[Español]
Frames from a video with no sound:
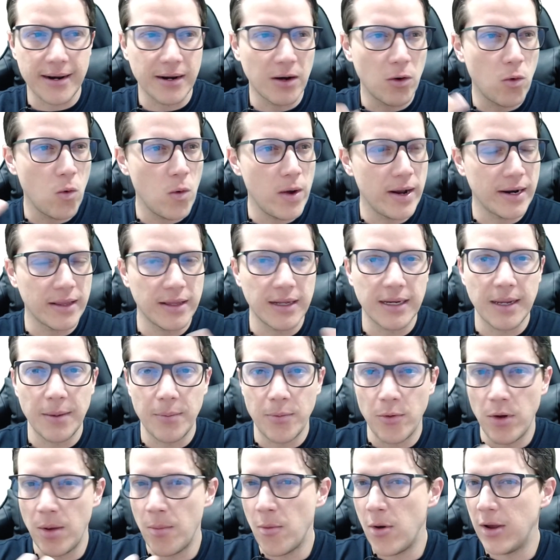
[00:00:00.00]
recuerda que
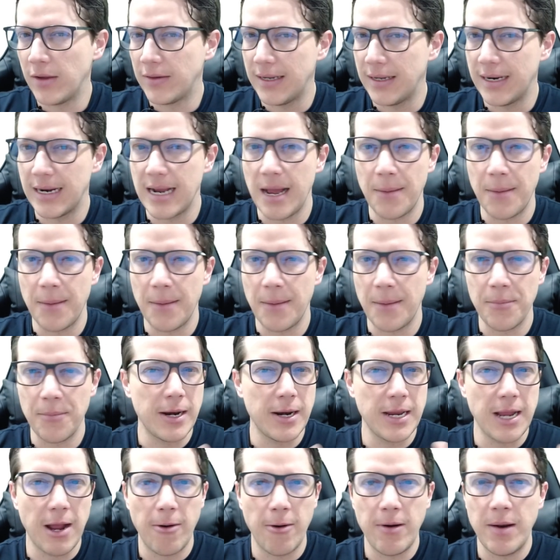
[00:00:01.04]
podemos hacer cambios de
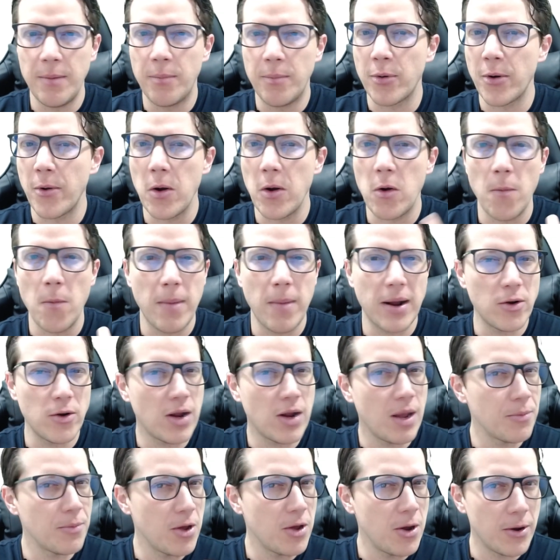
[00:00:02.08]
variable, prueba con varios
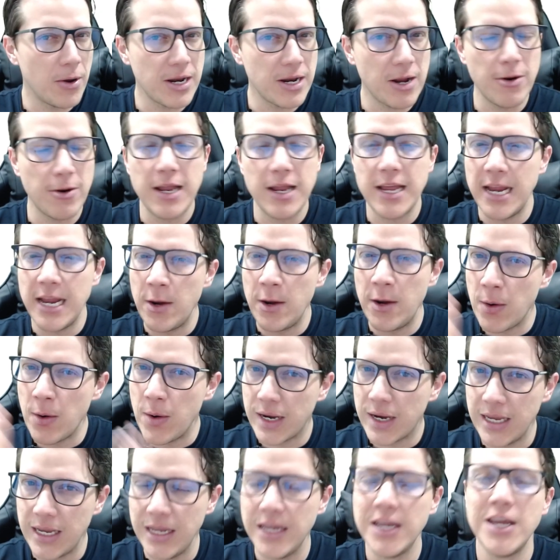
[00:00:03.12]
cambios de variable y luego
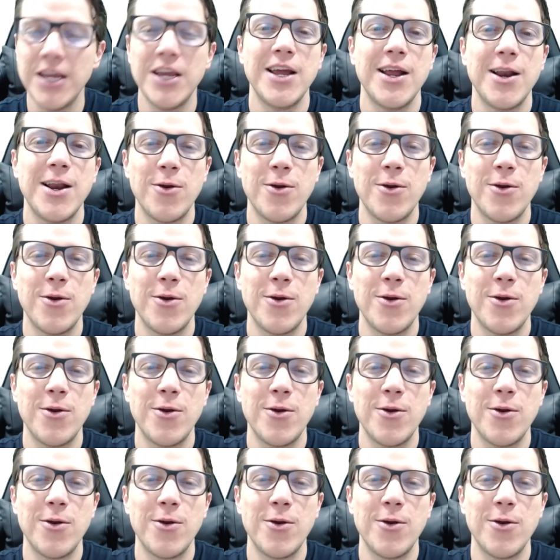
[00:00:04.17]
aquí